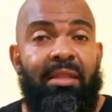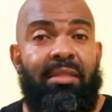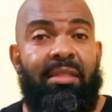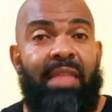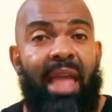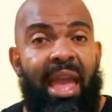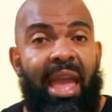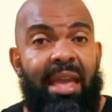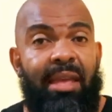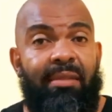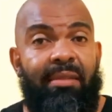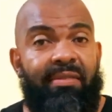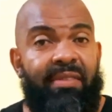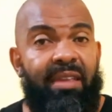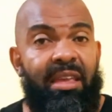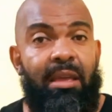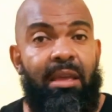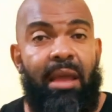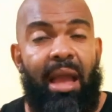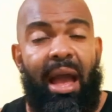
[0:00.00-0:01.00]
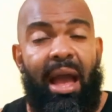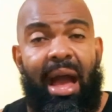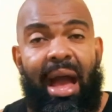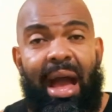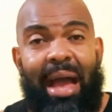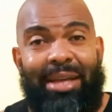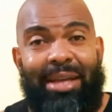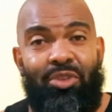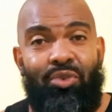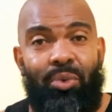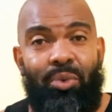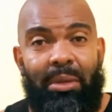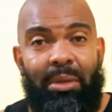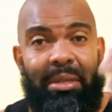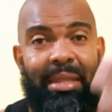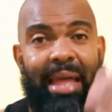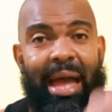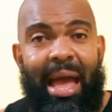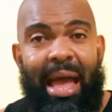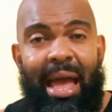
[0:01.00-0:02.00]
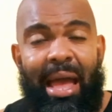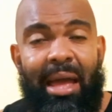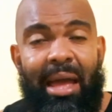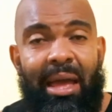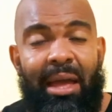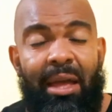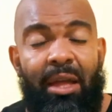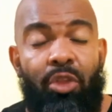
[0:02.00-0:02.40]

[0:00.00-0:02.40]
Tem sim a ajudar